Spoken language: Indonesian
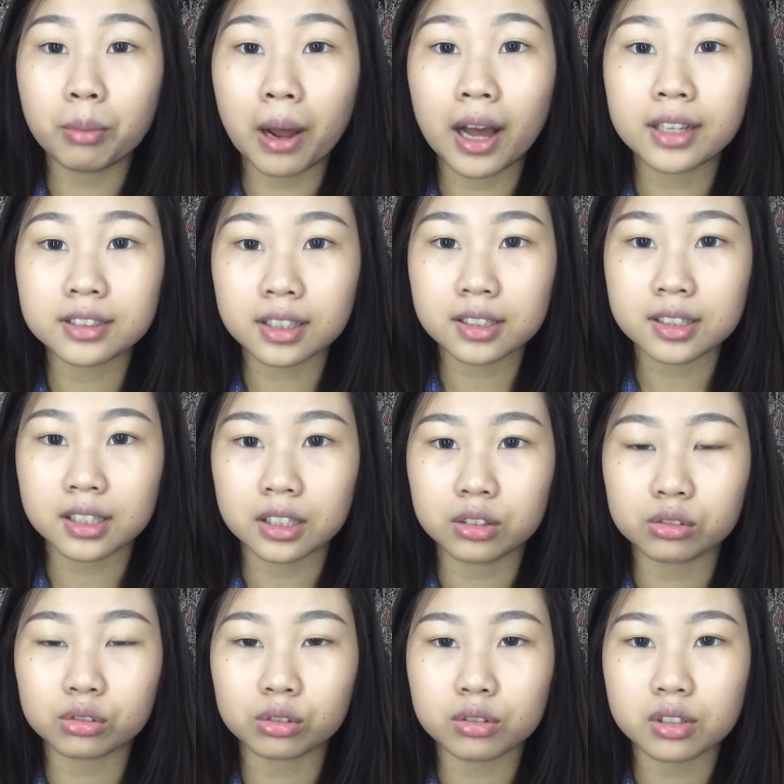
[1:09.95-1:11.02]
banyak sih
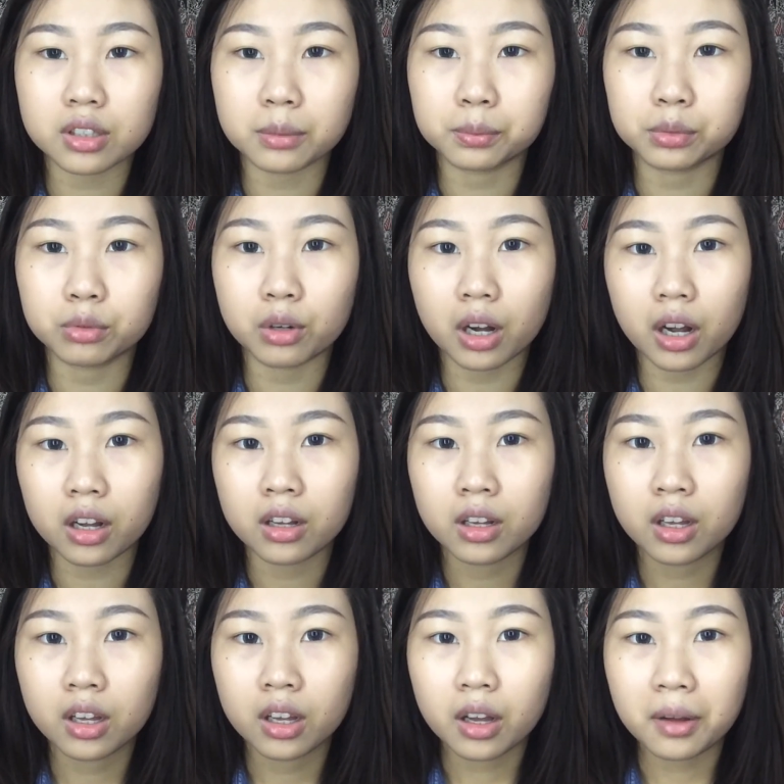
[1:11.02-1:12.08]
untuk sebuah
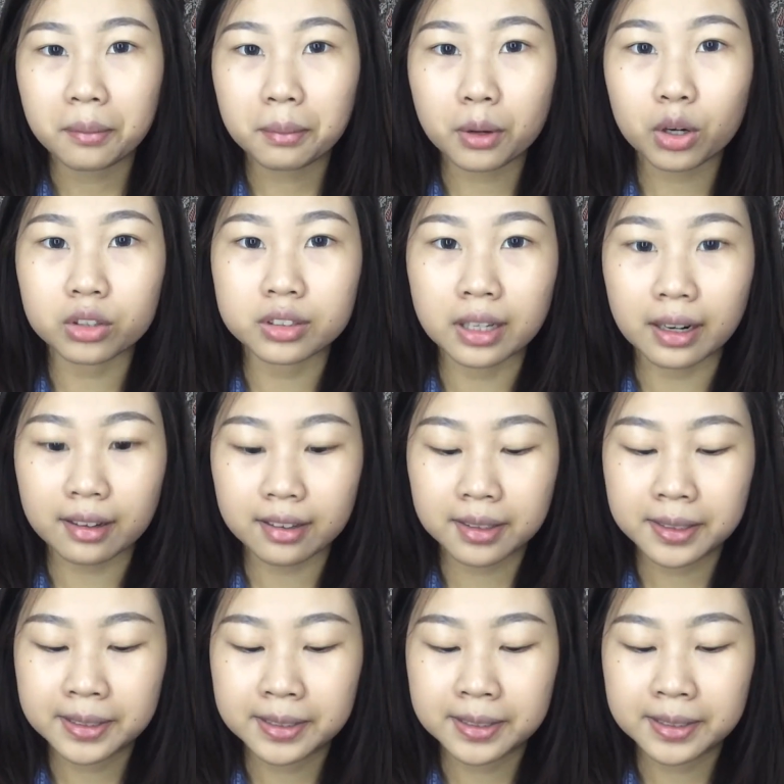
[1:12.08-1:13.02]
produk